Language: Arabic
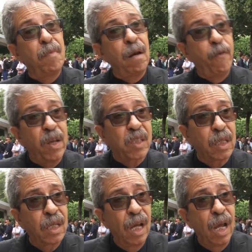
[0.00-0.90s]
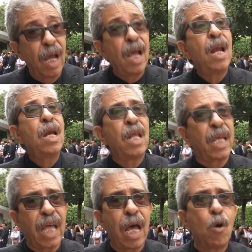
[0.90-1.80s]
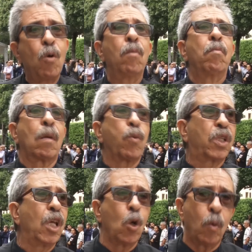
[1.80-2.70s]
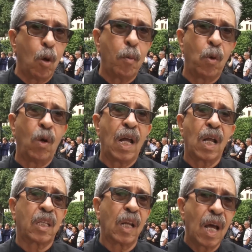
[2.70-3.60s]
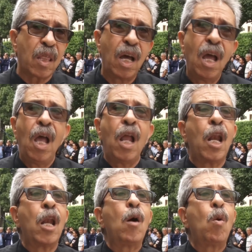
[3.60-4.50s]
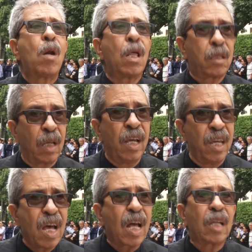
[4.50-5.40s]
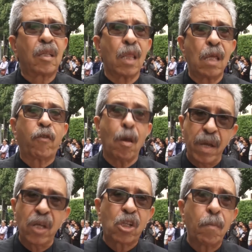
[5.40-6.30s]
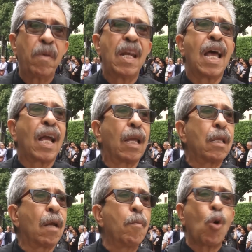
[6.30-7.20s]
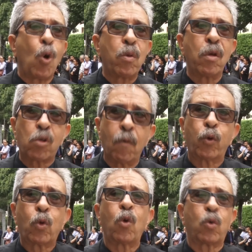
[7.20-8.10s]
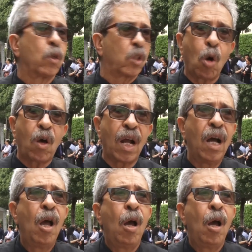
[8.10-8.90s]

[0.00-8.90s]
المال الفاسد اللي كانوا مربوطين هم هم وحركه النهضه لو نط يقع التنظيف كما يجب كذلك من غدا نشوف تونس اخرى